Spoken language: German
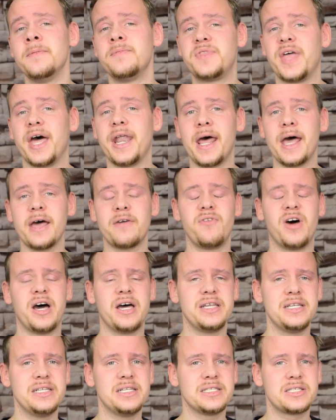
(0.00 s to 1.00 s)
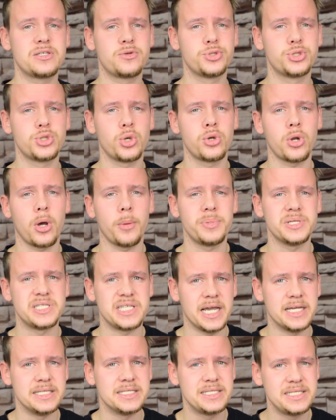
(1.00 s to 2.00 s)
Danach war die Diskussion, ob es
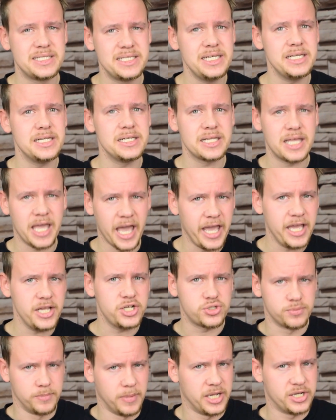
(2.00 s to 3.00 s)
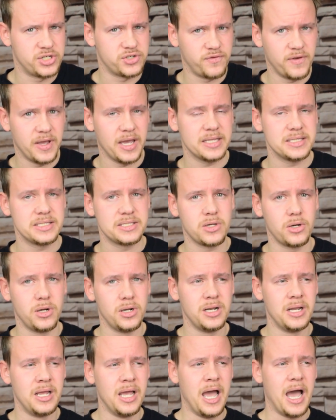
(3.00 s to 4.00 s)
ein Steel Cage Match werden
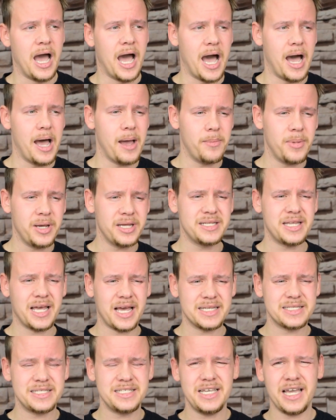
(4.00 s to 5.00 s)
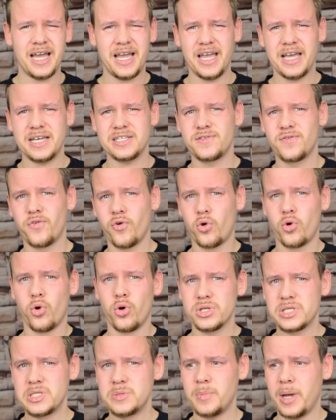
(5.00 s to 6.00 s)
soll, aber da sie ja erst vor
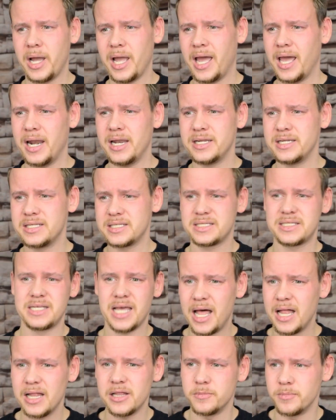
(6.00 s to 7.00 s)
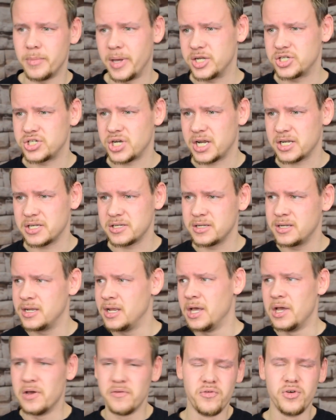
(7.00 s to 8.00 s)
kurzem bei Hell in a Cell ein Match hatten,
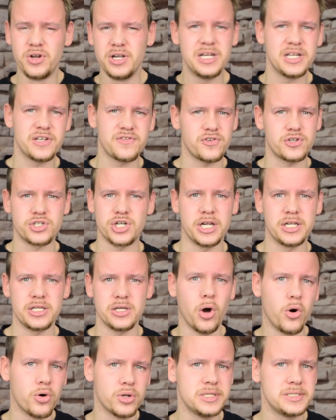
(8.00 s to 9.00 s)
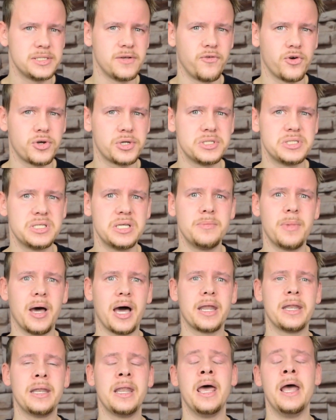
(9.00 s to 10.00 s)
würde das wahrscheinlich auch nicht so wirklich Sinn
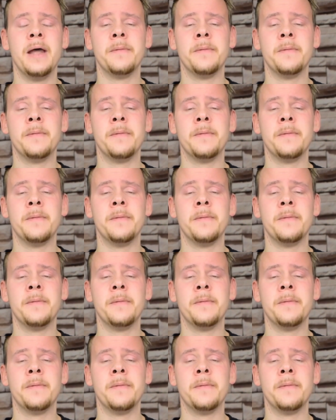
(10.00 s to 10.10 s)
machen.